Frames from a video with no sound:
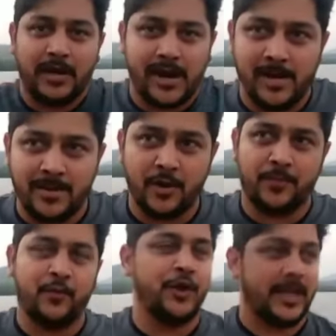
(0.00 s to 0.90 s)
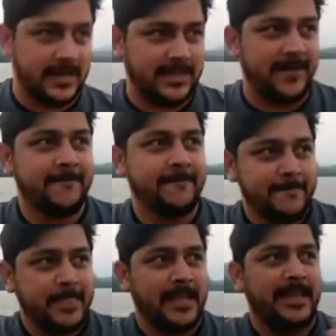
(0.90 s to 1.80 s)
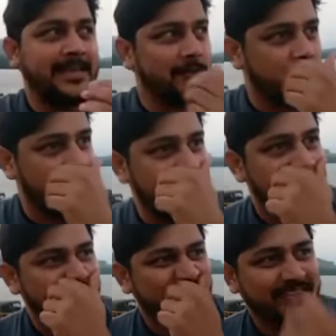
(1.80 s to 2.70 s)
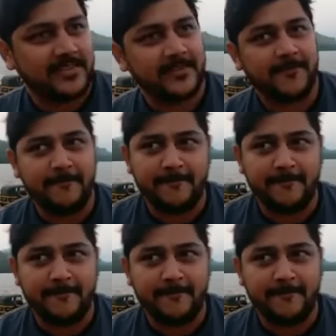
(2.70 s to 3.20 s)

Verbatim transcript: पूरा ड्रामा और फ्लो नहीं करते लेकिन सुन ले